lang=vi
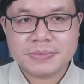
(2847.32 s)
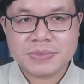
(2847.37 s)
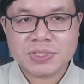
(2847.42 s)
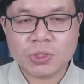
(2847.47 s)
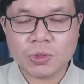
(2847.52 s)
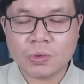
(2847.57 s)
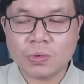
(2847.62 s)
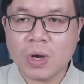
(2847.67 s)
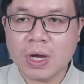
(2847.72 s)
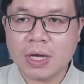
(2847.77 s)

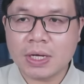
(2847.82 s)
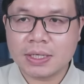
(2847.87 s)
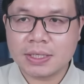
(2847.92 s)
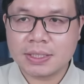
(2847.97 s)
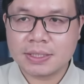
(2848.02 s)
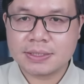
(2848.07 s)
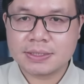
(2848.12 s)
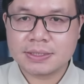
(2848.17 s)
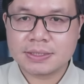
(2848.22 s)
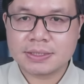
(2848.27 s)
Trung Quốc
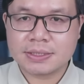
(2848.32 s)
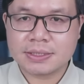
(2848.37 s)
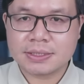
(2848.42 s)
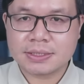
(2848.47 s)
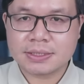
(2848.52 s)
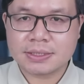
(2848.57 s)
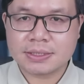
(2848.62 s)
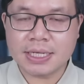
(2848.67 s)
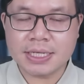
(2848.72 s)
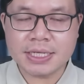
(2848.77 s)

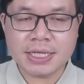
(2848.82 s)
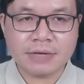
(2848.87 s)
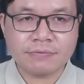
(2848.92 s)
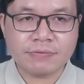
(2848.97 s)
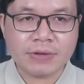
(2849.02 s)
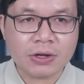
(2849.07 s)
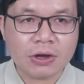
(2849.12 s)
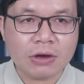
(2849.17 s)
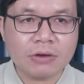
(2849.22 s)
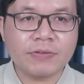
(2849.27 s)
tất nhiên
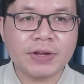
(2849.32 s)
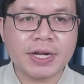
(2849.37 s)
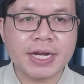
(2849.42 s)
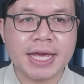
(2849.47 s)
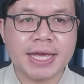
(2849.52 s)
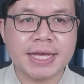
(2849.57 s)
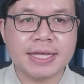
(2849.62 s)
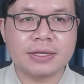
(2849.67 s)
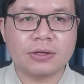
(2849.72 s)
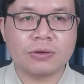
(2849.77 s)
vẫn có vấn
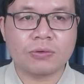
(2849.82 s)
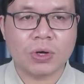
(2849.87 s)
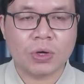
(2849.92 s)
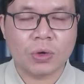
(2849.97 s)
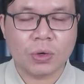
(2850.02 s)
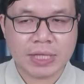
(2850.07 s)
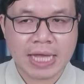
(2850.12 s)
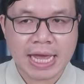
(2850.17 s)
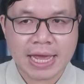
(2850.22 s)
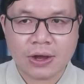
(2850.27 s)
đề của
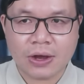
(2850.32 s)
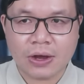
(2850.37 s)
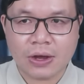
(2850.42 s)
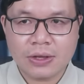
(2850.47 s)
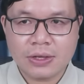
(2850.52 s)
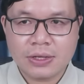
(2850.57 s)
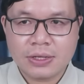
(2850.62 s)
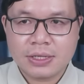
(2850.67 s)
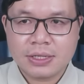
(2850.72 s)
nội tại họ,